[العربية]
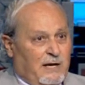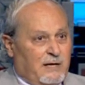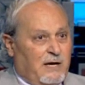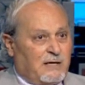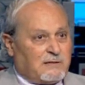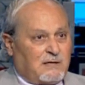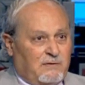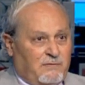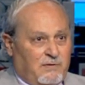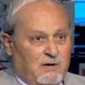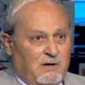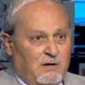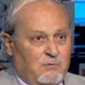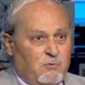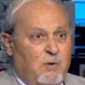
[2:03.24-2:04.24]
عن هذا
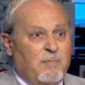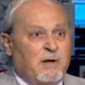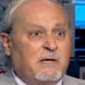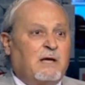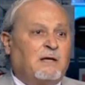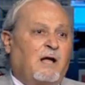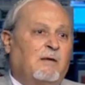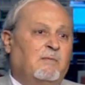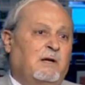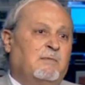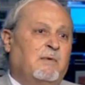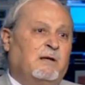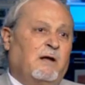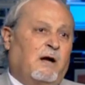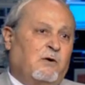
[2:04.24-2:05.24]
الفراغ ومن يدعم
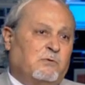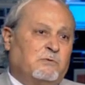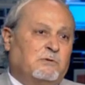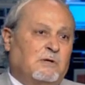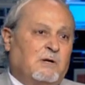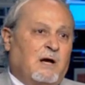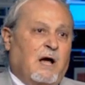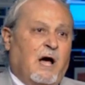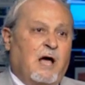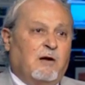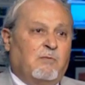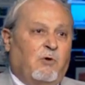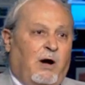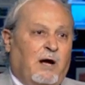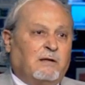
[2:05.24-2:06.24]
العماد عون
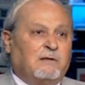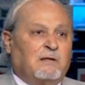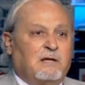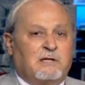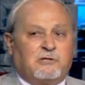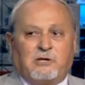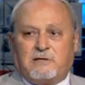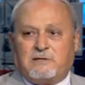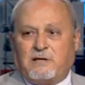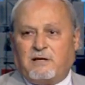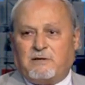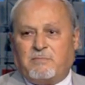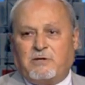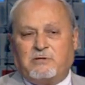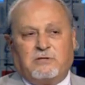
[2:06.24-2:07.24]
المعطل
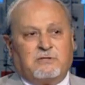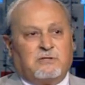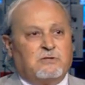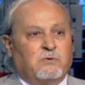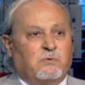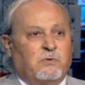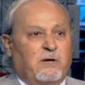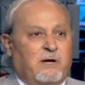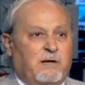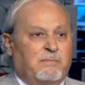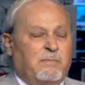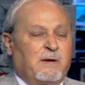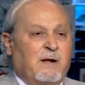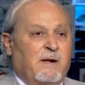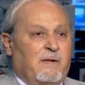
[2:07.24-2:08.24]
لجلسات مجلس النواب
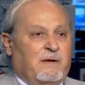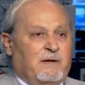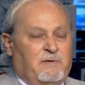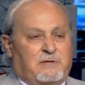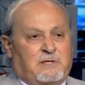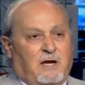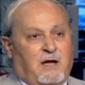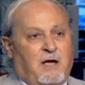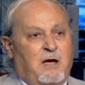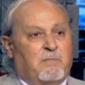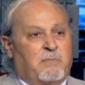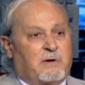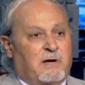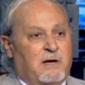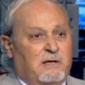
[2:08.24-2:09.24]

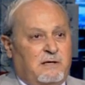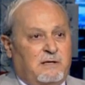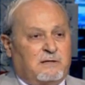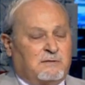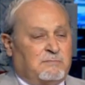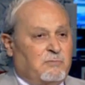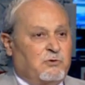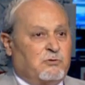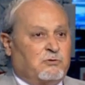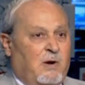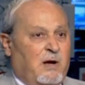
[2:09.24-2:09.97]
لانتخاب الرئيس منذ